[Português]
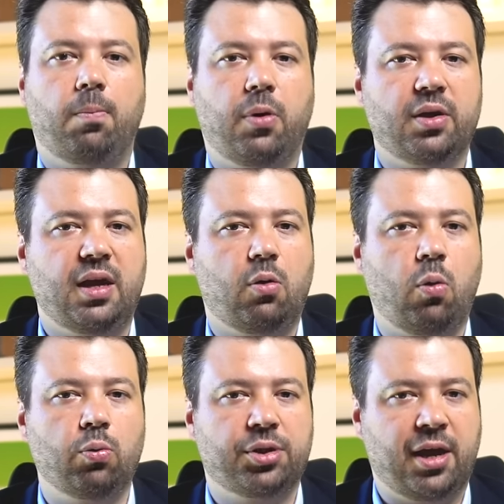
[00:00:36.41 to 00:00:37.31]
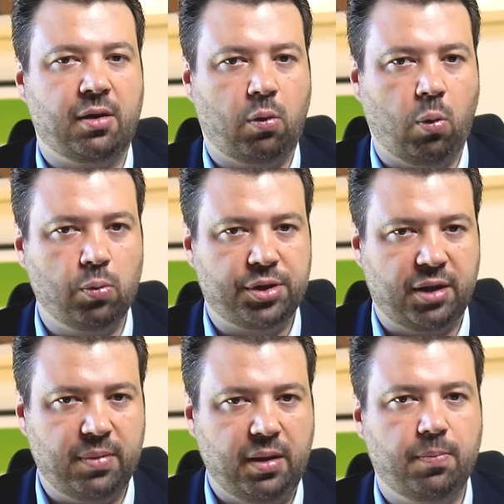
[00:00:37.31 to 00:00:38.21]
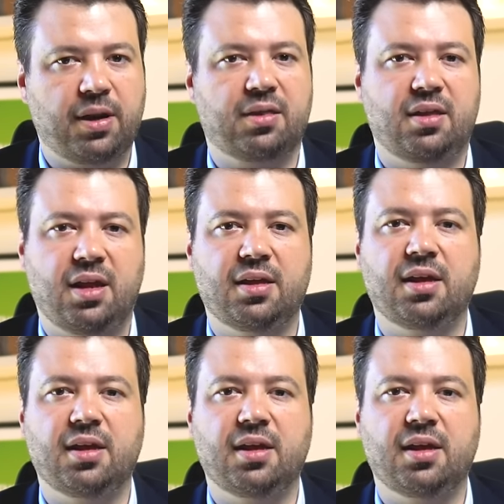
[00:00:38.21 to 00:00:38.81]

podem contar contra mim para serem